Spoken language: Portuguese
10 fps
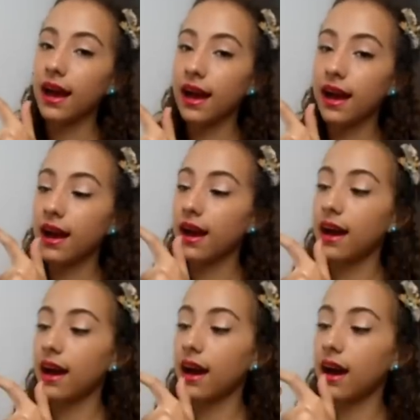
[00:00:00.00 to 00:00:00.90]

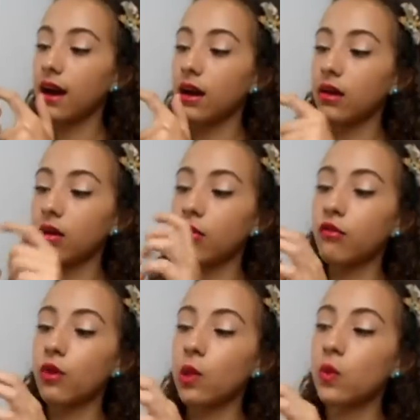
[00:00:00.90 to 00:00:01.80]
Ah,
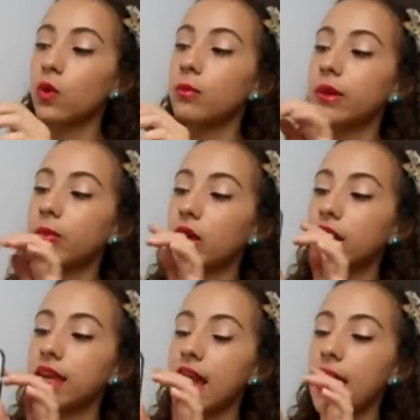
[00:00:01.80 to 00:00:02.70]
volume,
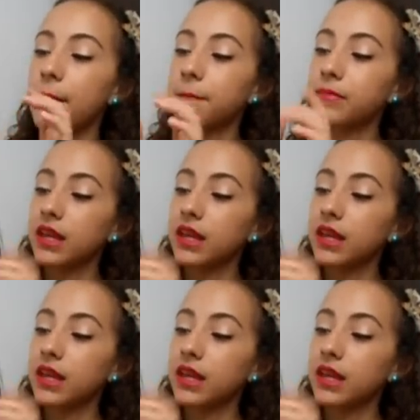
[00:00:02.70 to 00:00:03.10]
bloquear.